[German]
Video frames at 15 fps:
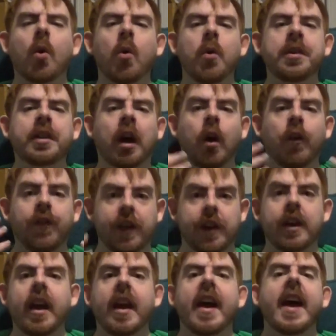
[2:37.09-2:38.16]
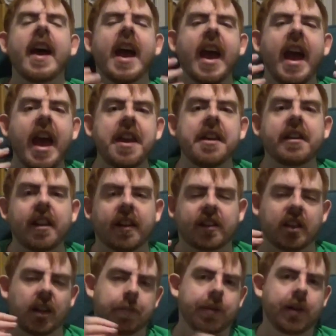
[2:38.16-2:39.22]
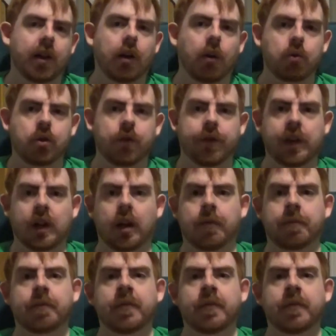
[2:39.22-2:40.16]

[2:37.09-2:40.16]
Und daraufhin endet das Kapitel auch schon wieder.